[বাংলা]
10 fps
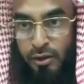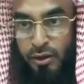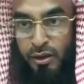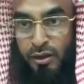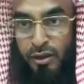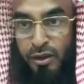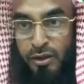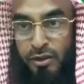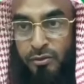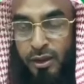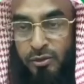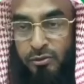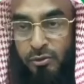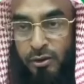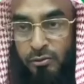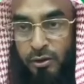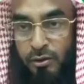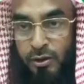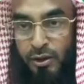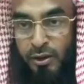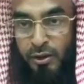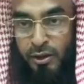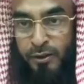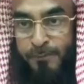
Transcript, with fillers: তিনি নিজেও হাত তুলে দোয়া করেননি